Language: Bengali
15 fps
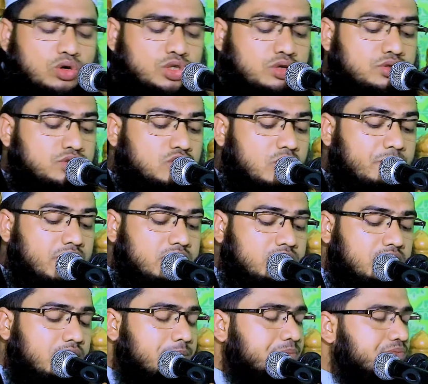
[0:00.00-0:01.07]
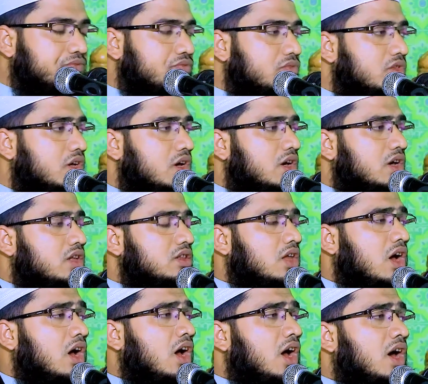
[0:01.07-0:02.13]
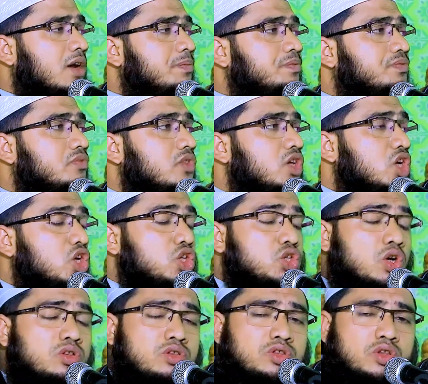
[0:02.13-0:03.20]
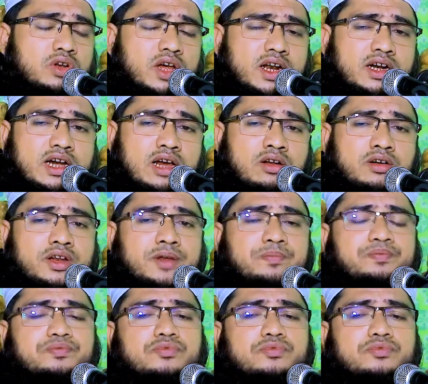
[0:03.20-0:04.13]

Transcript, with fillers: অসুস্থ ব্যক্তি তার যন্ত্রণার কারণে